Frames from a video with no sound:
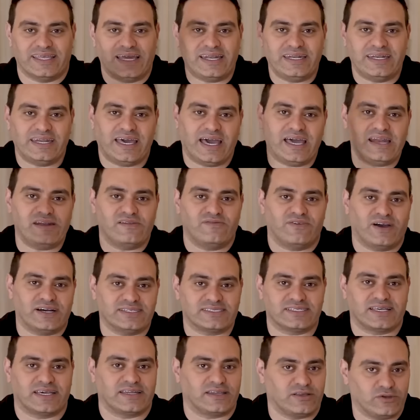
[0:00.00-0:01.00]
قتلنا 1000
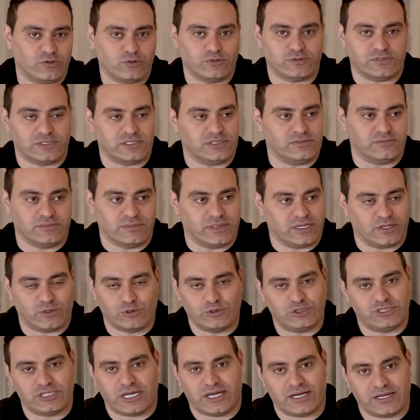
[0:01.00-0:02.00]
عسكري روسي ما
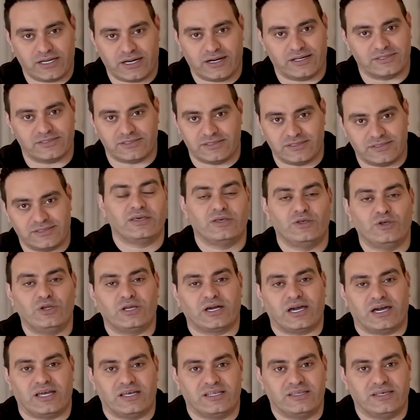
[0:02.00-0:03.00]
يكونش حاجه حصلت
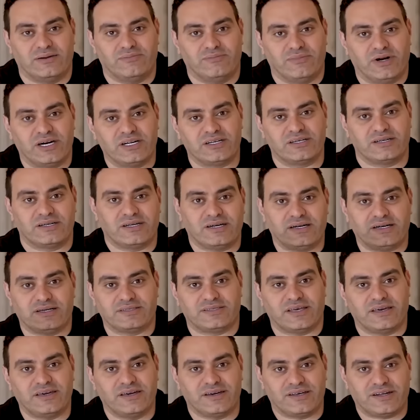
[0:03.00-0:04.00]
يقول لك احنا
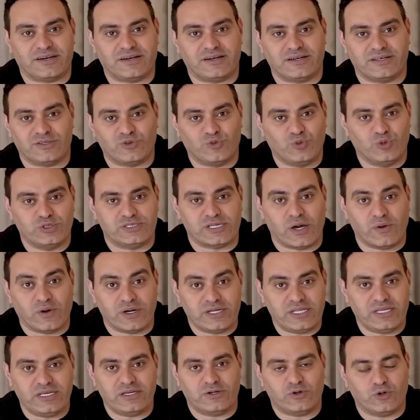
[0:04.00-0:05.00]
دمرنا طيارات
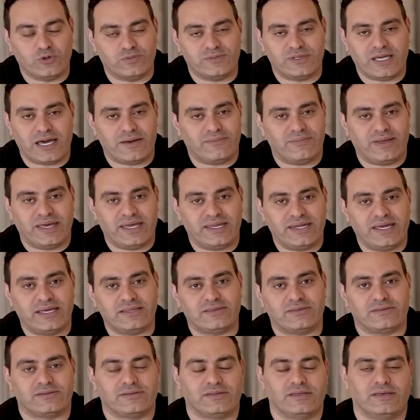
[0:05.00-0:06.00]
وصواريخ وبتاع
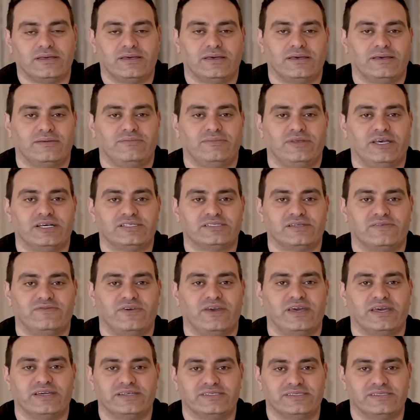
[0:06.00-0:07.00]
بيانات آه، بيحصل
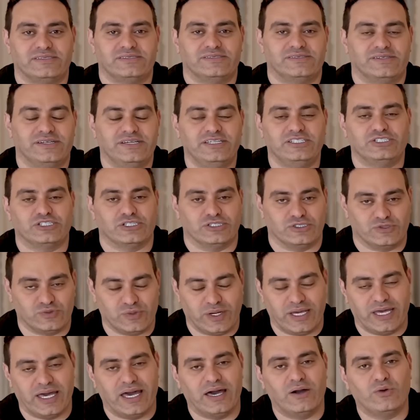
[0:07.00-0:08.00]
فيها اكزريشن
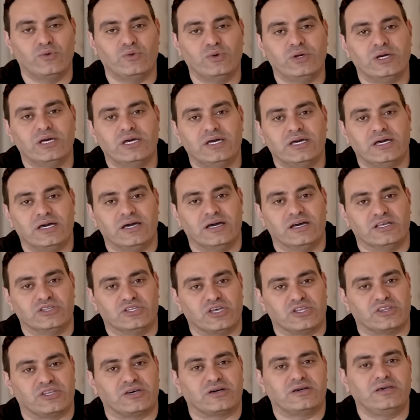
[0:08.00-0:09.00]
شويه او آه،
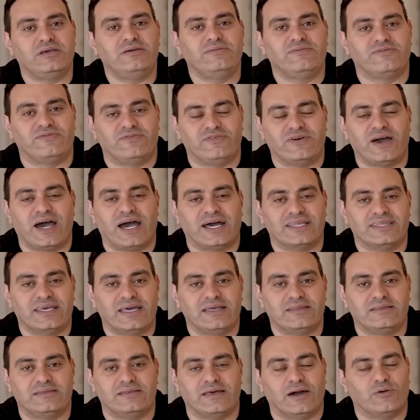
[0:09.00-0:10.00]
تضخيم في
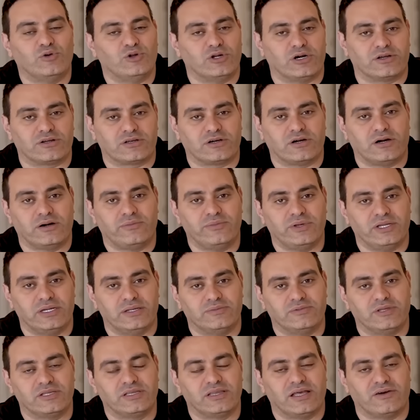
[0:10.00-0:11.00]
اعداد او الارقام
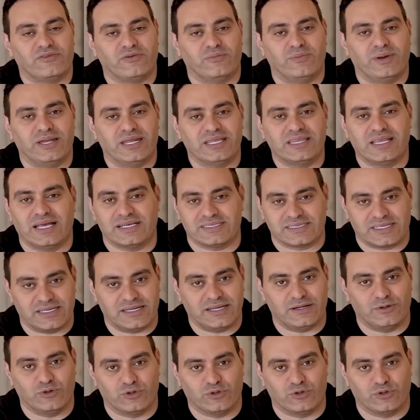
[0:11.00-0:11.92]
اللي بتطلع في البيانات العسكريه